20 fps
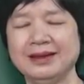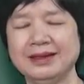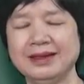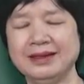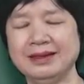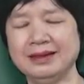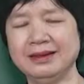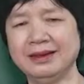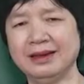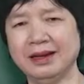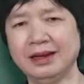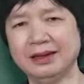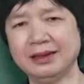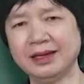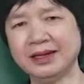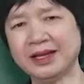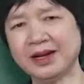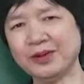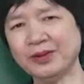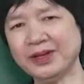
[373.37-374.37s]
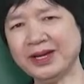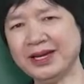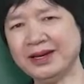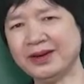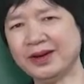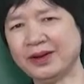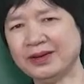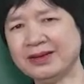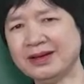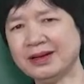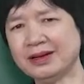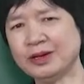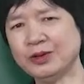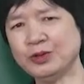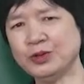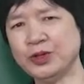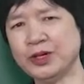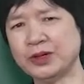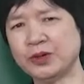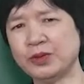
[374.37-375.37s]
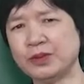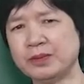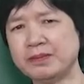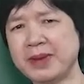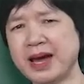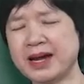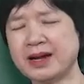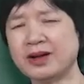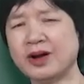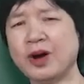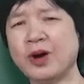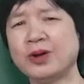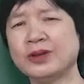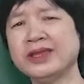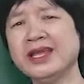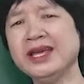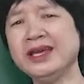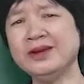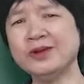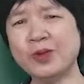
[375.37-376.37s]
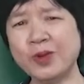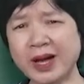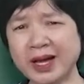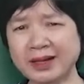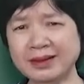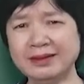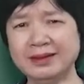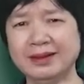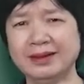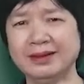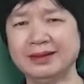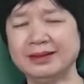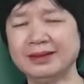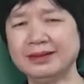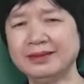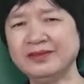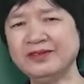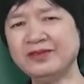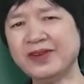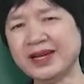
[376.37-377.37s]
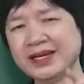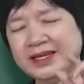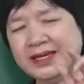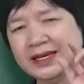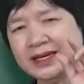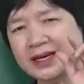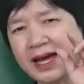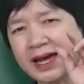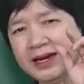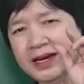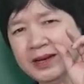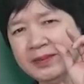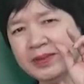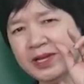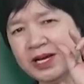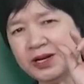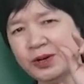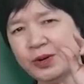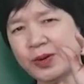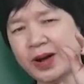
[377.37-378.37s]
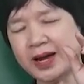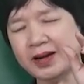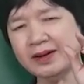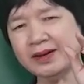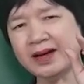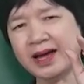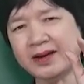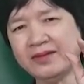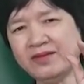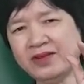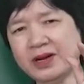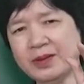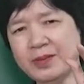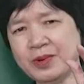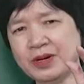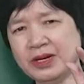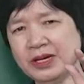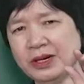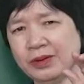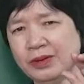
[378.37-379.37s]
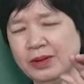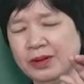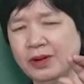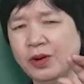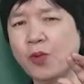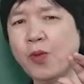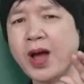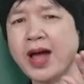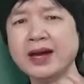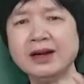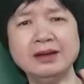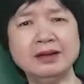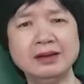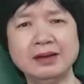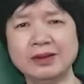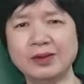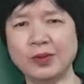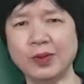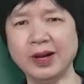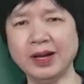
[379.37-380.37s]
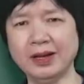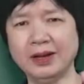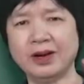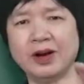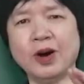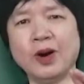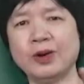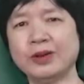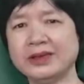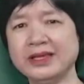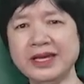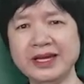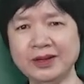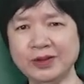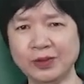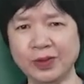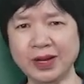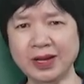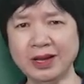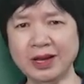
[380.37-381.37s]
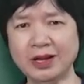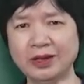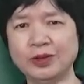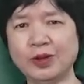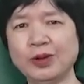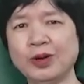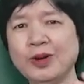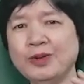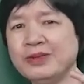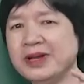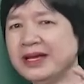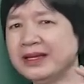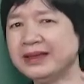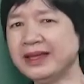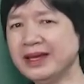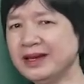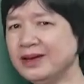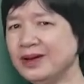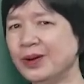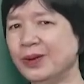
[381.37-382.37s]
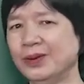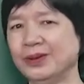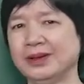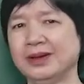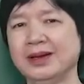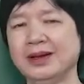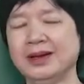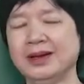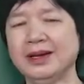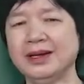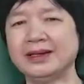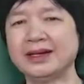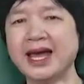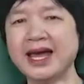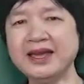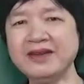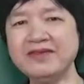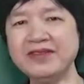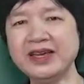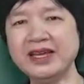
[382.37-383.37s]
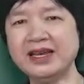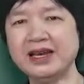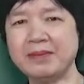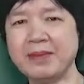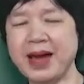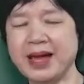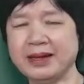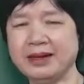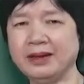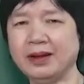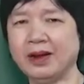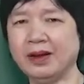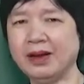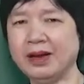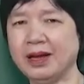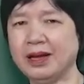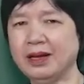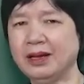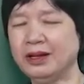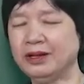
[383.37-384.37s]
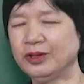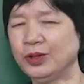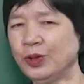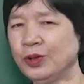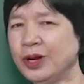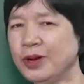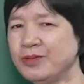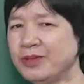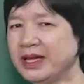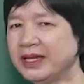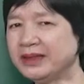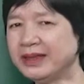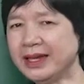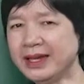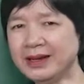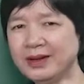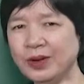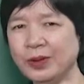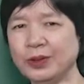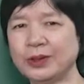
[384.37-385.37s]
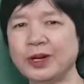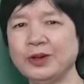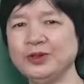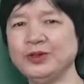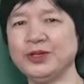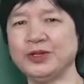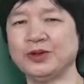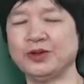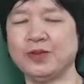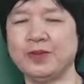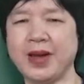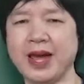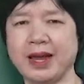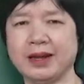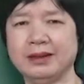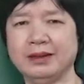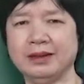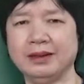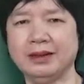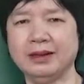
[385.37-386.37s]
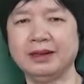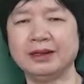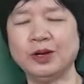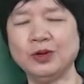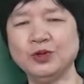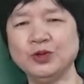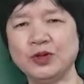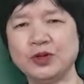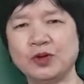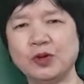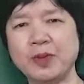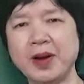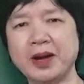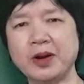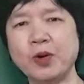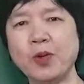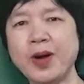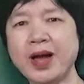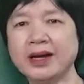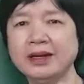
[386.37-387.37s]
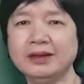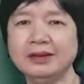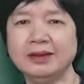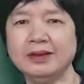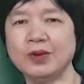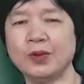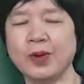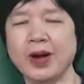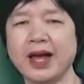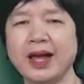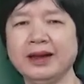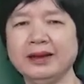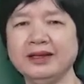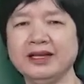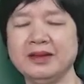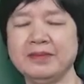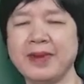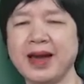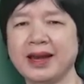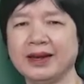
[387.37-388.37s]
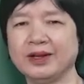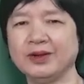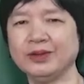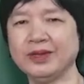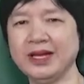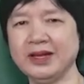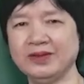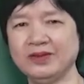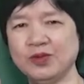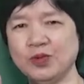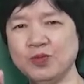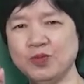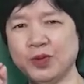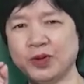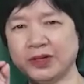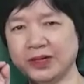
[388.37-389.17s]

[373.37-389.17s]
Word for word: Thì người ta có thể nói rằng câu chuyện của bạn khó tin quá. Vậy thì khái niệm thần thoại nó gắn với một điều hoang đường quá, khó tin quá, tôi không thể tin nổi. Thay vì là bạn ấy nói là tôi không thể tin nổi câu chuyện của bạn, câu chuyện của bạn hoang đường quá, thì bạn có thể dùng một